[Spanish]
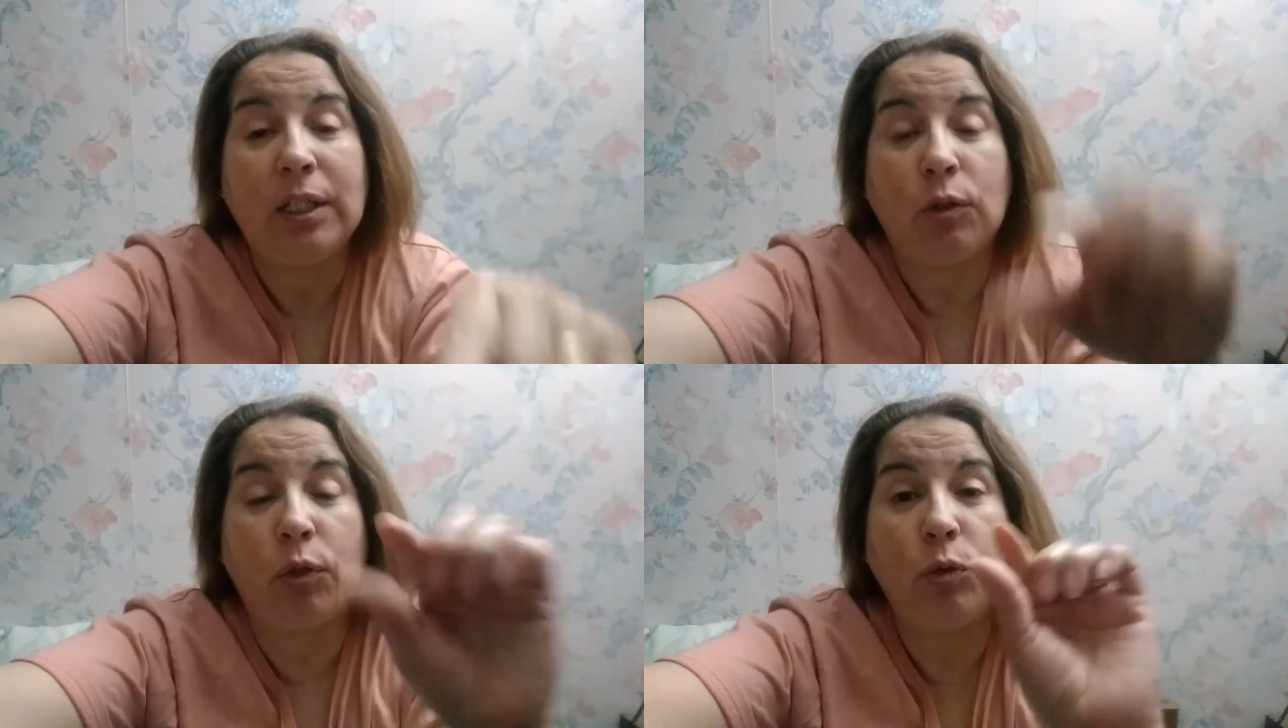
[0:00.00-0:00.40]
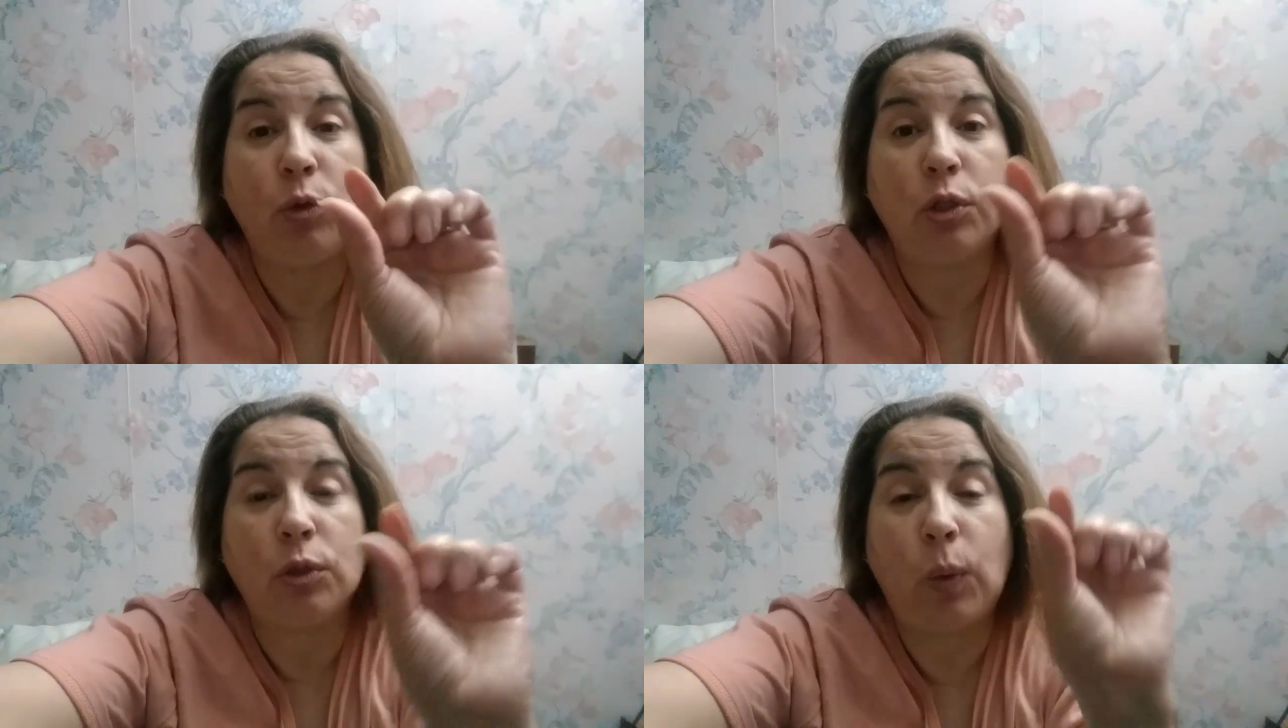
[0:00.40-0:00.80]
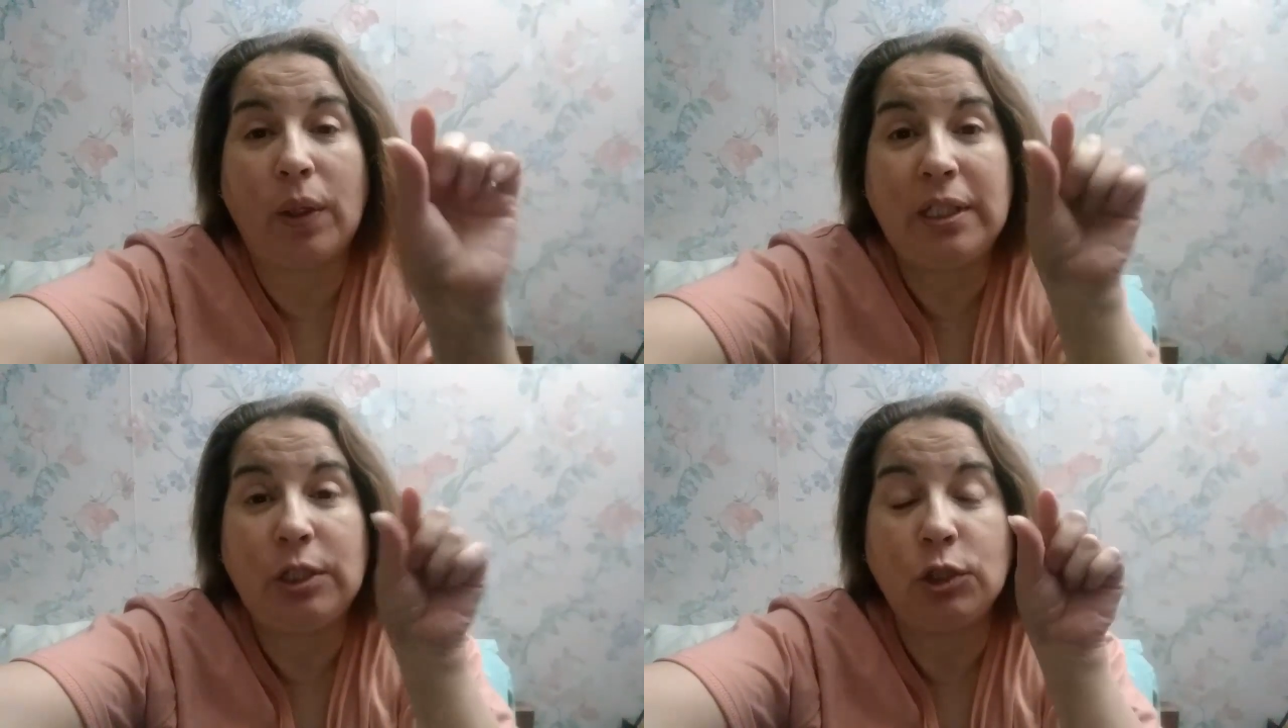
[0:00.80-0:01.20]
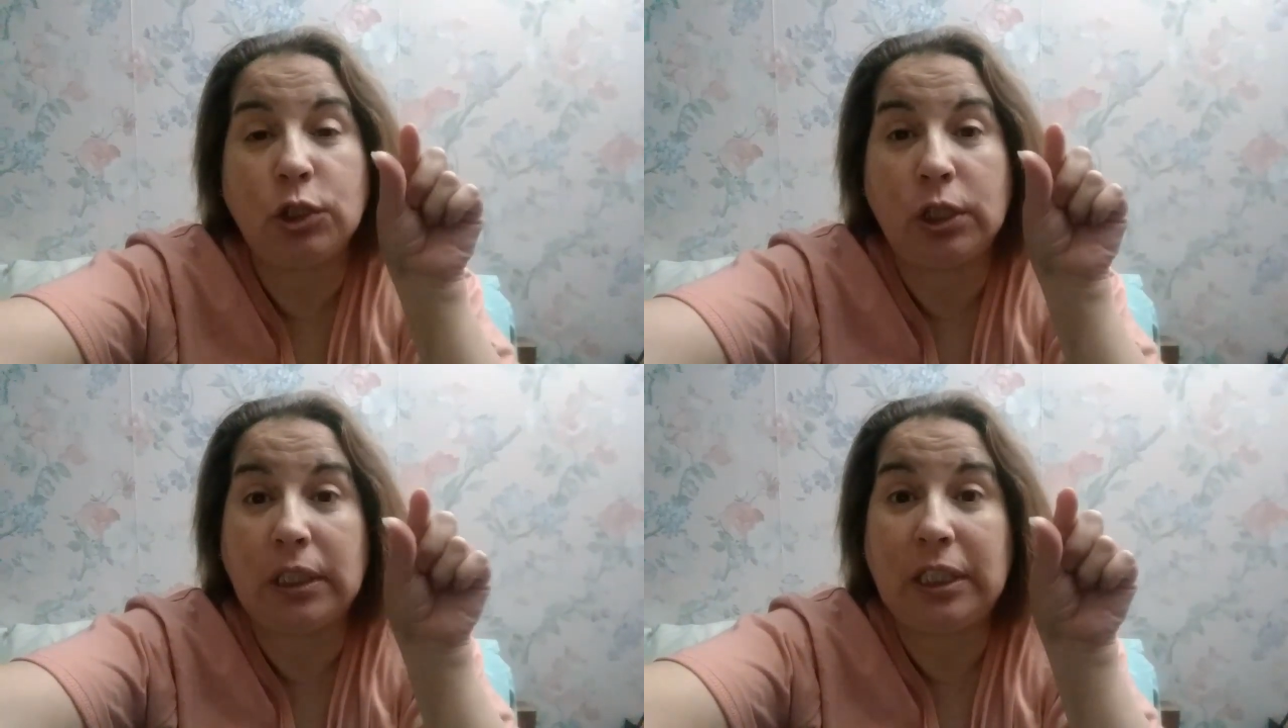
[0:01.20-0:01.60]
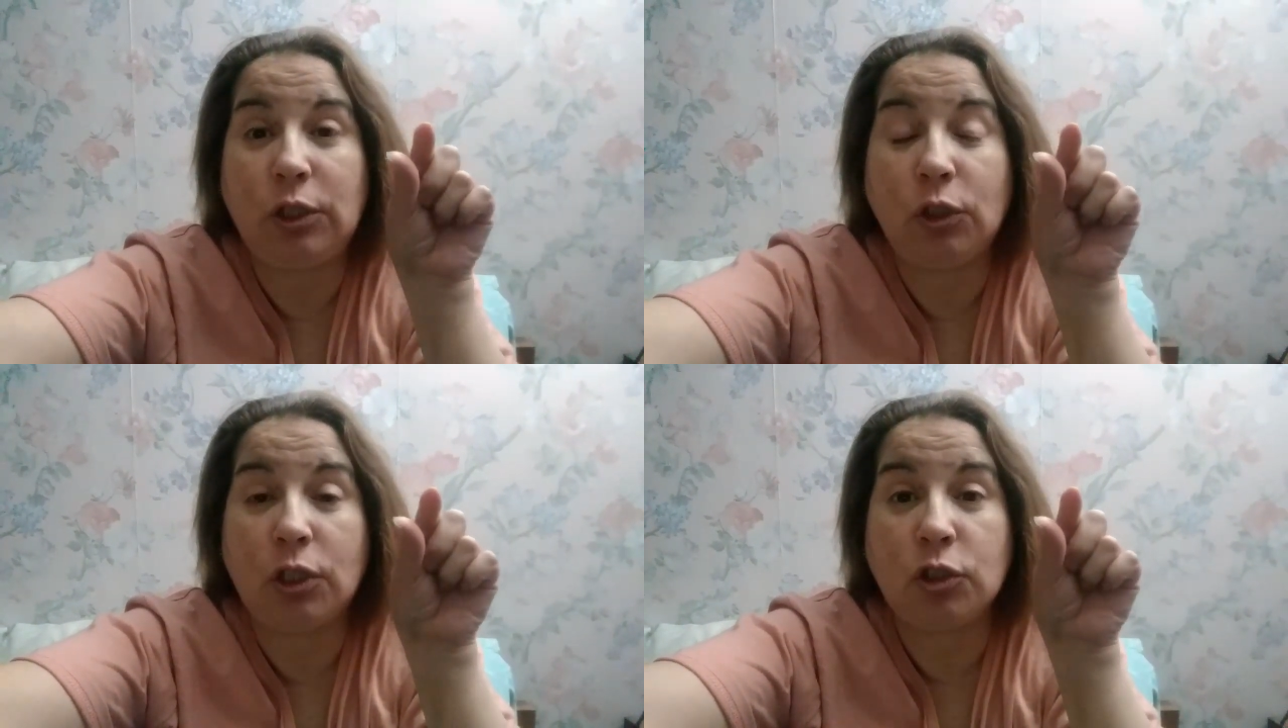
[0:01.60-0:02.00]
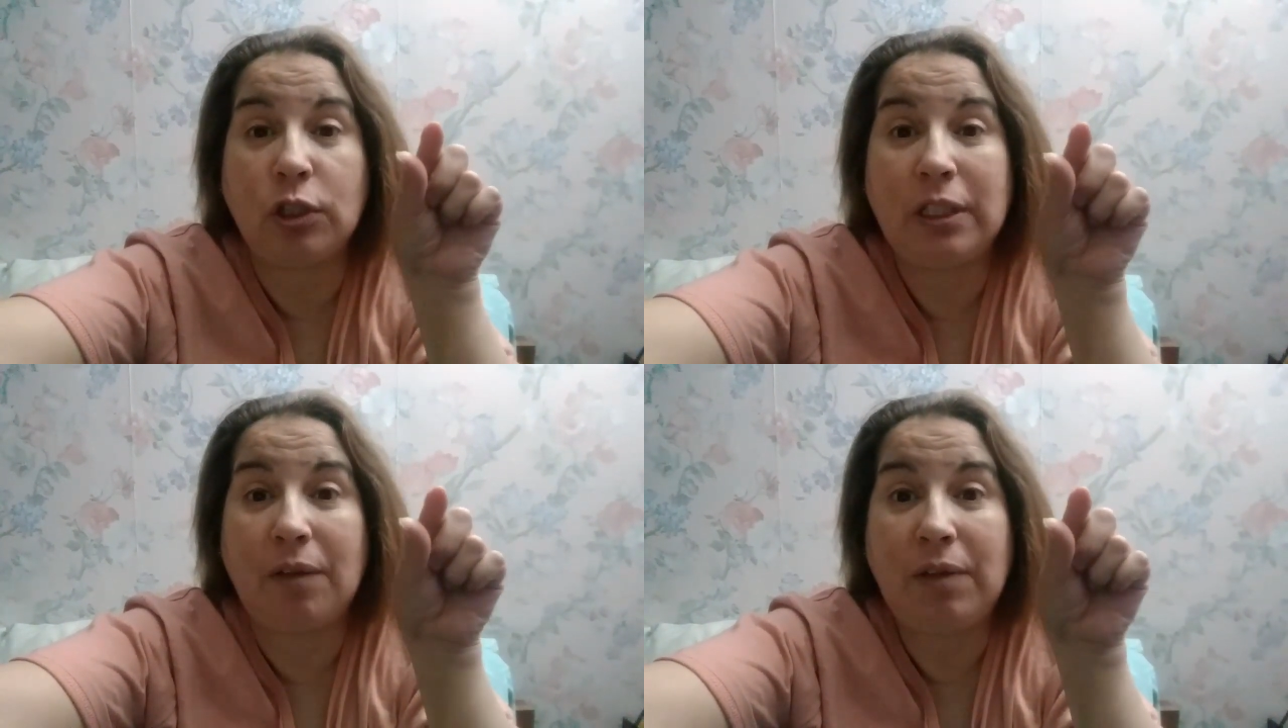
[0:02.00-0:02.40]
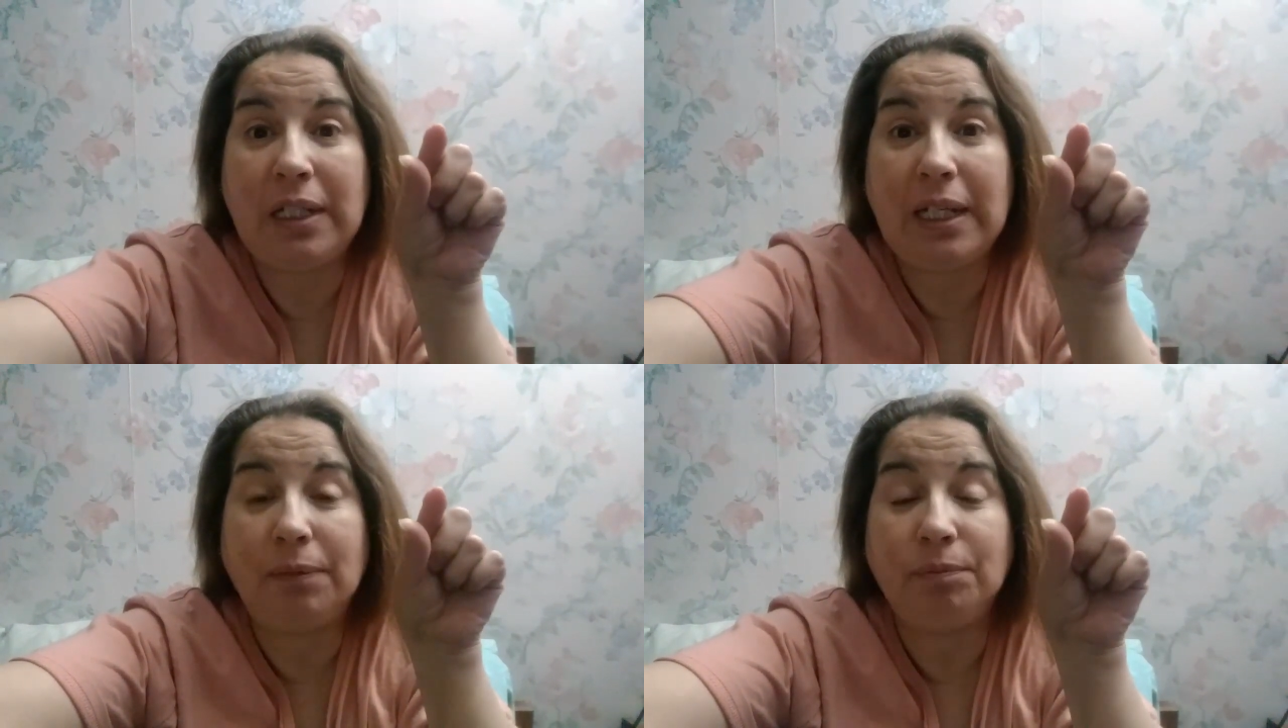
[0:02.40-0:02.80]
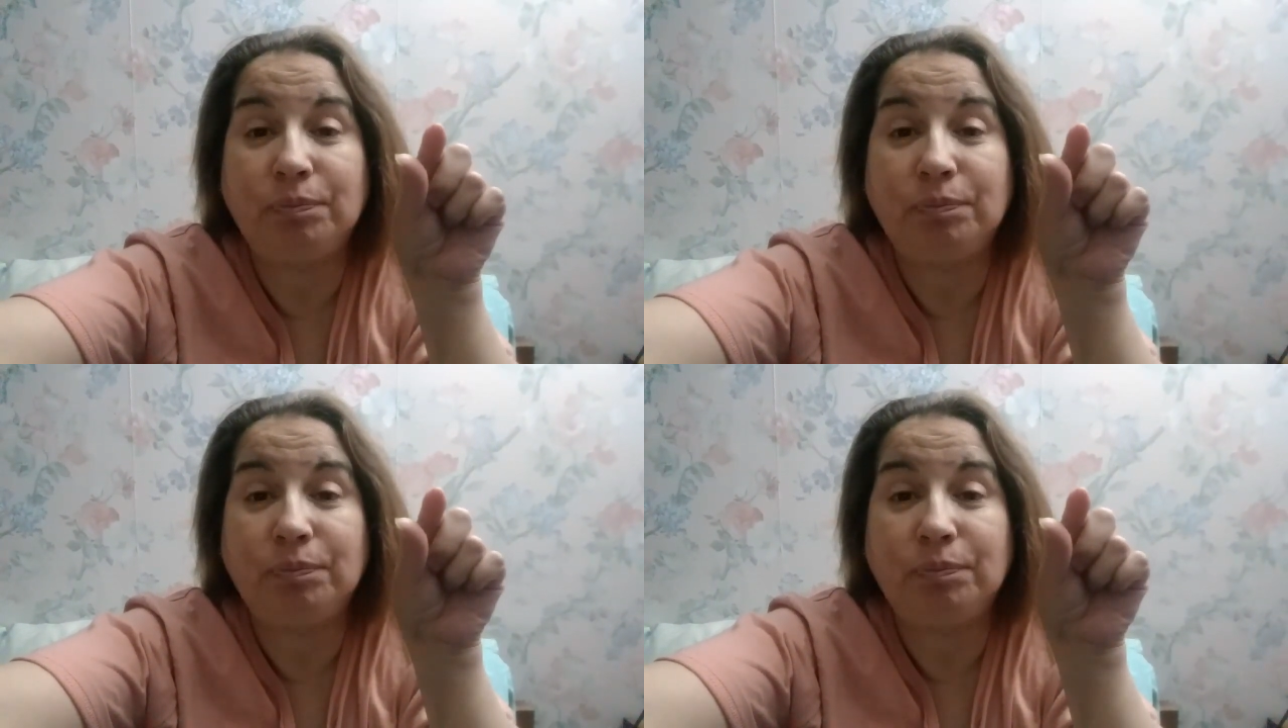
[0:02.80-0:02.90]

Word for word: con unos cuadritos chiquititos que son de avena